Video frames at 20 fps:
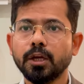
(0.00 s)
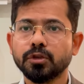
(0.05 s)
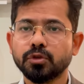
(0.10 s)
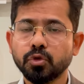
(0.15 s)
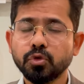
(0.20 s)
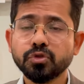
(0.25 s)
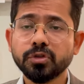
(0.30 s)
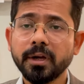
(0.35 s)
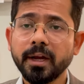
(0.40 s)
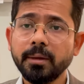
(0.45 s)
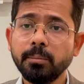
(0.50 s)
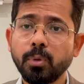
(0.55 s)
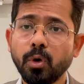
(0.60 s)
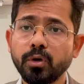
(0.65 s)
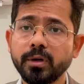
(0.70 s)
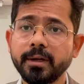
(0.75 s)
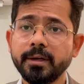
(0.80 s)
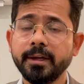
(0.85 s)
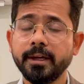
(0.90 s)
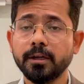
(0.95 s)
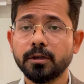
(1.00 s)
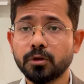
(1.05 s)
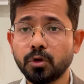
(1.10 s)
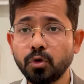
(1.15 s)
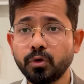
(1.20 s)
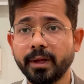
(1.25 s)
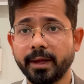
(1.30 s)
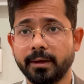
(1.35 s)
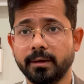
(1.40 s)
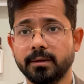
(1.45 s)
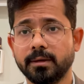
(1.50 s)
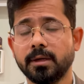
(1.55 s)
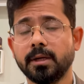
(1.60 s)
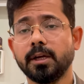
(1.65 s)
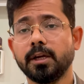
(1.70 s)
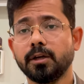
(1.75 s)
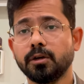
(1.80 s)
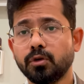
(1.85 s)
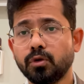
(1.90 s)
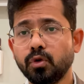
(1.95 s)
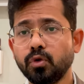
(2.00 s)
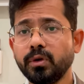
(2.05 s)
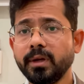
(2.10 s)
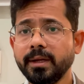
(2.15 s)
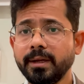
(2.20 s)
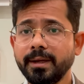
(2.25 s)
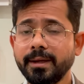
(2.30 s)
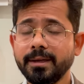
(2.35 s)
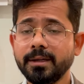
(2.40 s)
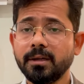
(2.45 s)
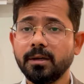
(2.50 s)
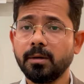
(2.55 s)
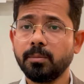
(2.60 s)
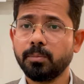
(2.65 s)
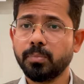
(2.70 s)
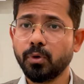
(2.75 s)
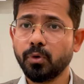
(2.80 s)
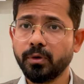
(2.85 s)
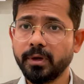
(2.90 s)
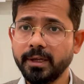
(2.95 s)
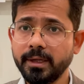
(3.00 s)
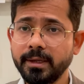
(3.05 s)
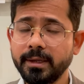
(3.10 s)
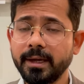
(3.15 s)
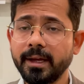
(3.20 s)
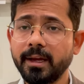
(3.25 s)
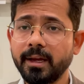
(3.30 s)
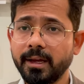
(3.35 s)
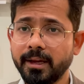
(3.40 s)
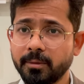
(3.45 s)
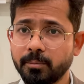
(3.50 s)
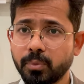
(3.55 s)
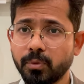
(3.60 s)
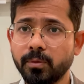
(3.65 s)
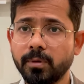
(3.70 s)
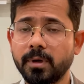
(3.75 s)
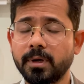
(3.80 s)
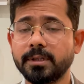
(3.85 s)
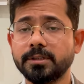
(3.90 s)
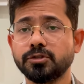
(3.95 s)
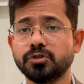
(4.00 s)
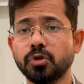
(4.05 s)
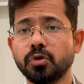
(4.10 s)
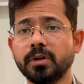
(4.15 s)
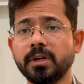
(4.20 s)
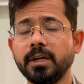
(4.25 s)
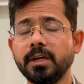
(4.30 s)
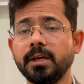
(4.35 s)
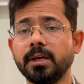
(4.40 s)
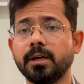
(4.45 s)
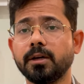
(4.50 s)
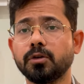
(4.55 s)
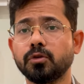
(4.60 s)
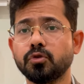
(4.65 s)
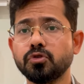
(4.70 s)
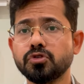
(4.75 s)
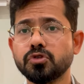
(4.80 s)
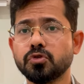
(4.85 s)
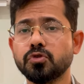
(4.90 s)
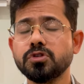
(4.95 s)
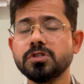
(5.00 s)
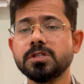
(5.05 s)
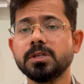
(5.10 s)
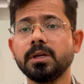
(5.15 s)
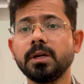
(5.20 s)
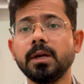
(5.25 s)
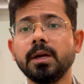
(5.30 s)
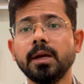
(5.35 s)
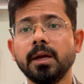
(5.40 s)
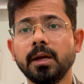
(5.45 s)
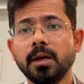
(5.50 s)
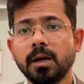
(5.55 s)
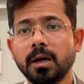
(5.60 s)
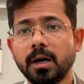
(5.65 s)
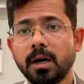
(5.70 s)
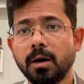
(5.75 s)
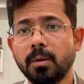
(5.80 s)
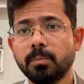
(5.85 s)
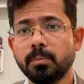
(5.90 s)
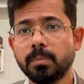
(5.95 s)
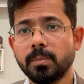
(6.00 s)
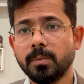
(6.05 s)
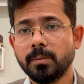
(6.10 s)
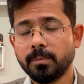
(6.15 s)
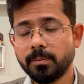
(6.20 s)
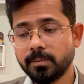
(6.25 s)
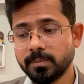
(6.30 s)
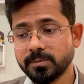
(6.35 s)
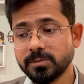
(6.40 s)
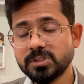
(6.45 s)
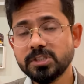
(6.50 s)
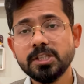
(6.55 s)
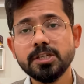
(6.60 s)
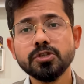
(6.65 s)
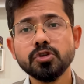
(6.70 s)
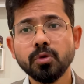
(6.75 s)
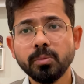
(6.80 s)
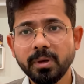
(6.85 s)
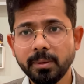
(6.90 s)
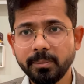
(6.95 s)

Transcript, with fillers: दूसरा इंपॉर्टेंट है ग्लूटेन ग्लूटेन एक प्रोटीन है एक जो कि कुछ कुछ चीज़ों में